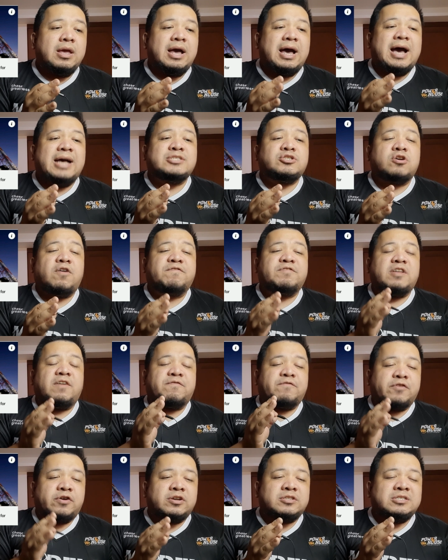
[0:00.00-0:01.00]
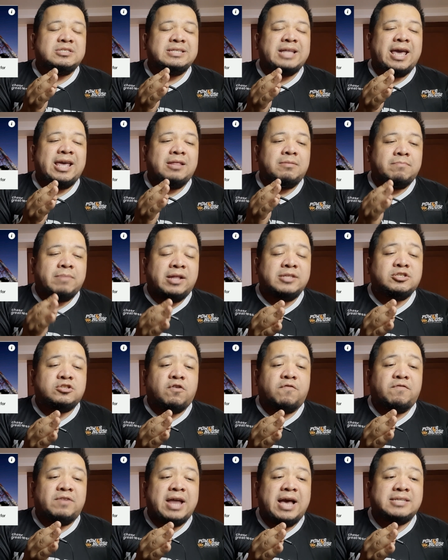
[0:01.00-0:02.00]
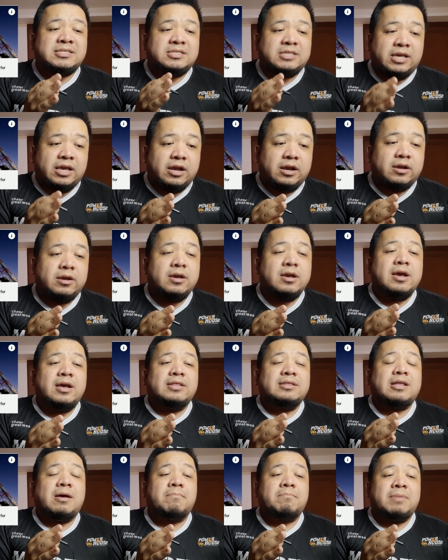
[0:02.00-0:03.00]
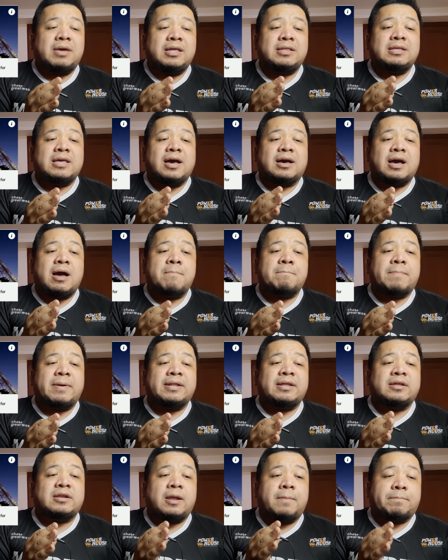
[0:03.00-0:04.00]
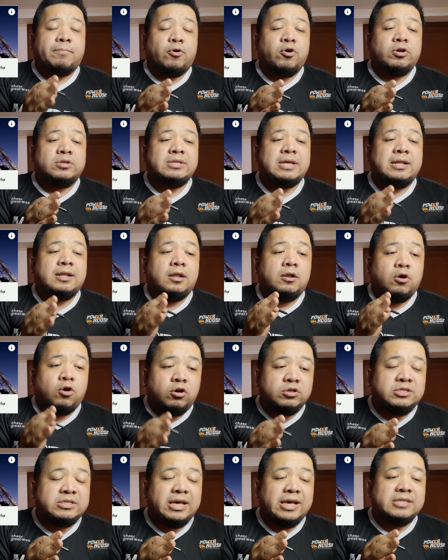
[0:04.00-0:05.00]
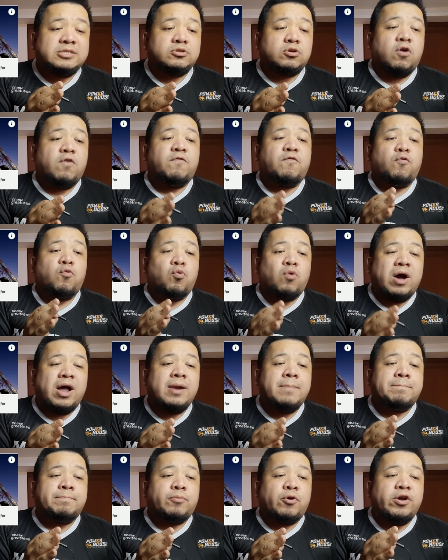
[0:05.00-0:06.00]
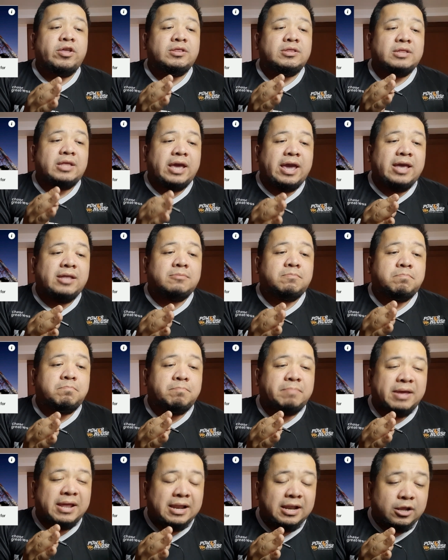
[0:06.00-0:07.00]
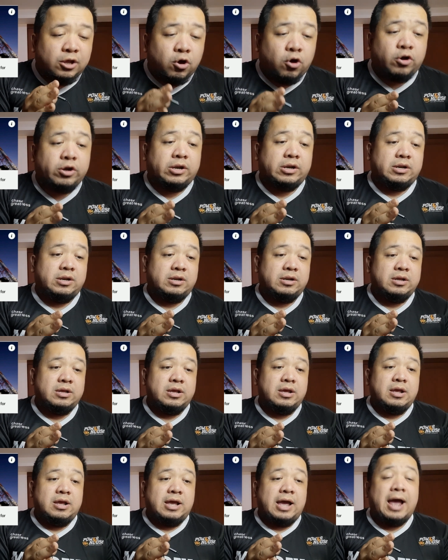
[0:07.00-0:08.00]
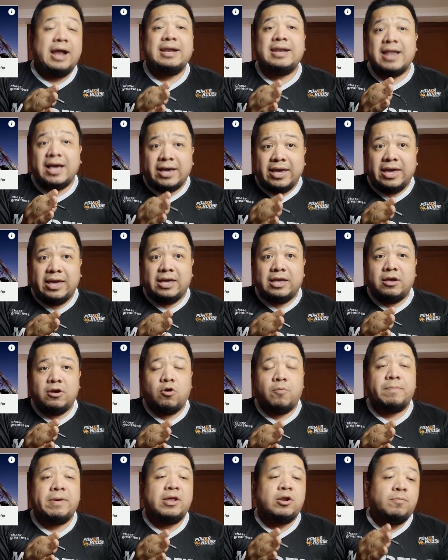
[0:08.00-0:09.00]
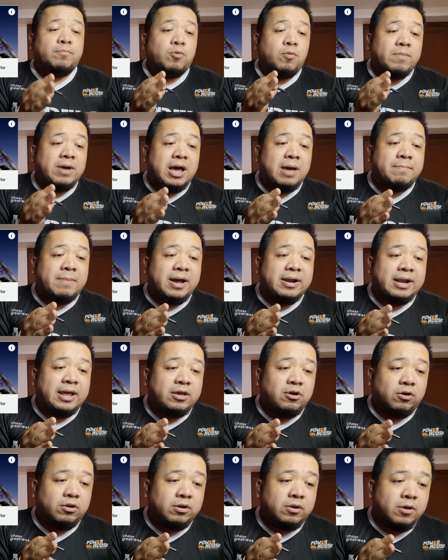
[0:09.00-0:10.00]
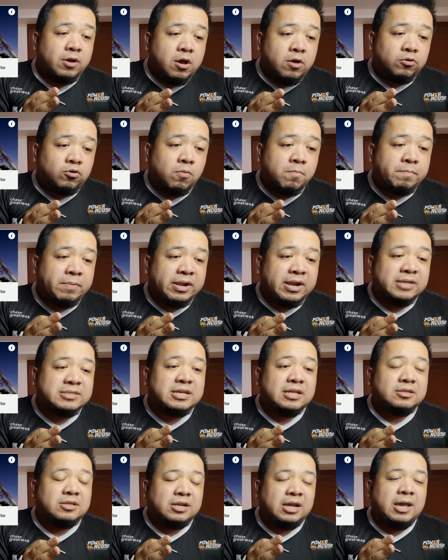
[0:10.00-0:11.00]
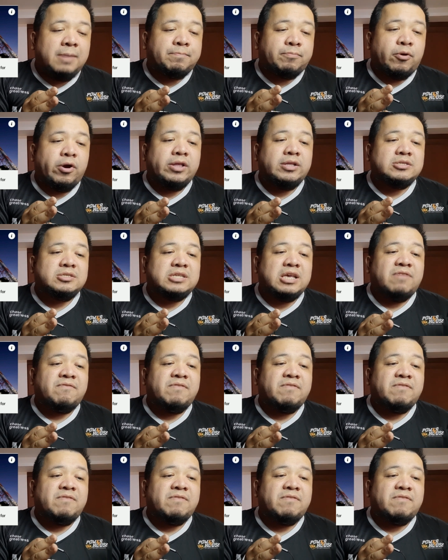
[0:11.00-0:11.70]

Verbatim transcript: As of the first 9 months of last year, the media company reported losses of 1.8 billion. Ang laki, oh, pero bumaba na 'yon kumpara sa 3.78